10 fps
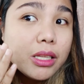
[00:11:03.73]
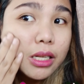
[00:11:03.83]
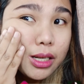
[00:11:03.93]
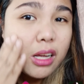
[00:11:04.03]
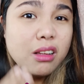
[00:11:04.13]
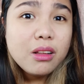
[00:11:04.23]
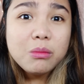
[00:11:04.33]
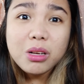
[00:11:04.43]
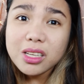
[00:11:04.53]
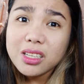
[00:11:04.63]
talaga
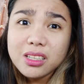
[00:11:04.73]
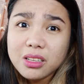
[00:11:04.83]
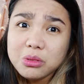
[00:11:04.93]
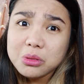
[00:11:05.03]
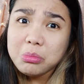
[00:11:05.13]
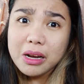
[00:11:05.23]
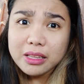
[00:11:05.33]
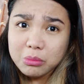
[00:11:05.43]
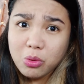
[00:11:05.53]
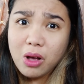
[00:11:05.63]
magiging ganun yung balat
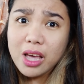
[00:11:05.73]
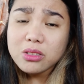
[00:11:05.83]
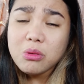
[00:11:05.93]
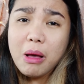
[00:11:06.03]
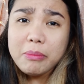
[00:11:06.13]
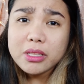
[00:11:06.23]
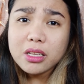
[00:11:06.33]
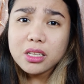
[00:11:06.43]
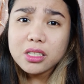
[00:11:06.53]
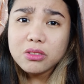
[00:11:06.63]
mo kahit gumamit ka
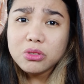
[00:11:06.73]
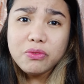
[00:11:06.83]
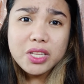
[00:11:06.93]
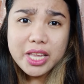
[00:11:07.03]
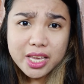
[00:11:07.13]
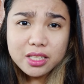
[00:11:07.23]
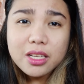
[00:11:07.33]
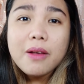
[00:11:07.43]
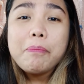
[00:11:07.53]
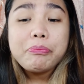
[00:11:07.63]
ng rejuvenate
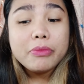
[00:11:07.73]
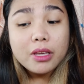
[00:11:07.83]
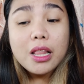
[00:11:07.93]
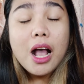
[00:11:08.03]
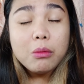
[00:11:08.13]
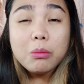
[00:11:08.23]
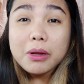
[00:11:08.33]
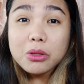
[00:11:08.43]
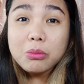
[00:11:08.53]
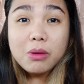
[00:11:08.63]
kailangan mo pa
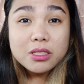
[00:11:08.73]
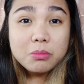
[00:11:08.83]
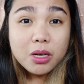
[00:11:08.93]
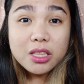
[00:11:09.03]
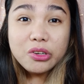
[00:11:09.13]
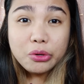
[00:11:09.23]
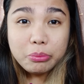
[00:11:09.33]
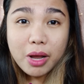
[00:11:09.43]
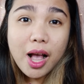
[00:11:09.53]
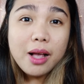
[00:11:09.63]
rin dumaan sa mga
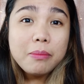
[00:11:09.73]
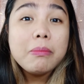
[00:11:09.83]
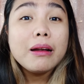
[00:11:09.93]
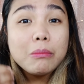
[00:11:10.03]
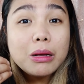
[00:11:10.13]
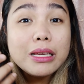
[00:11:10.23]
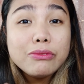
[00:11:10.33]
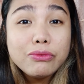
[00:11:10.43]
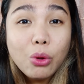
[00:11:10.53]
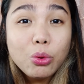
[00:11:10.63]
derma para maging
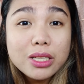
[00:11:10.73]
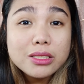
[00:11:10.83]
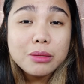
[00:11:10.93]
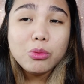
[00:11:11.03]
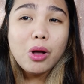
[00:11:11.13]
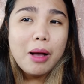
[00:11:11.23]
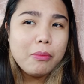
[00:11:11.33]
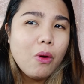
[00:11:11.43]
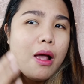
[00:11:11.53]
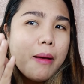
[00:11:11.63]
flawless yung mukha
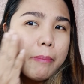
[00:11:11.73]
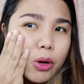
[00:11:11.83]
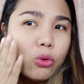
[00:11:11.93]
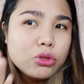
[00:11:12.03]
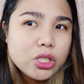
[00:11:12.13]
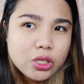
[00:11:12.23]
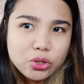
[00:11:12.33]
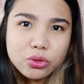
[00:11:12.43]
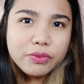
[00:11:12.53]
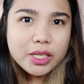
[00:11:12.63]
mo pero kung
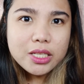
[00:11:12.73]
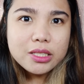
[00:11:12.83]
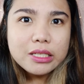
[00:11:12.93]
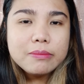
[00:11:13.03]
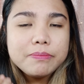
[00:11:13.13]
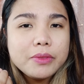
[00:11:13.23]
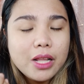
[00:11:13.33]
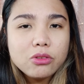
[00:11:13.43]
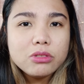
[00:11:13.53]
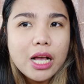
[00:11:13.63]
rejuvenate
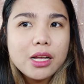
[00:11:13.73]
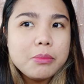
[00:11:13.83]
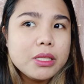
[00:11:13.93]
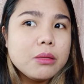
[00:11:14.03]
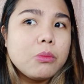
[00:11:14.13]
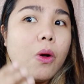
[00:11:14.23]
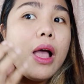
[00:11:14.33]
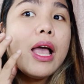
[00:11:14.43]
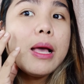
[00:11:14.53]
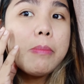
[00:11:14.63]
lang yung gagamitin mo
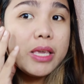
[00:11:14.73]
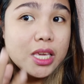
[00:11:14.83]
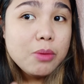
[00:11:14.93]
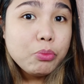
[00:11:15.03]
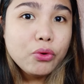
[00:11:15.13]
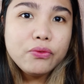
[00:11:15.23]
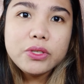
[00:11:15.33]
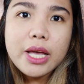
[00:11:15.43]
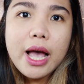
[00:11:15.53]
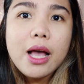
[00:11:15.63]
mai-improve
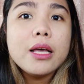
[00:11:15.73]
niya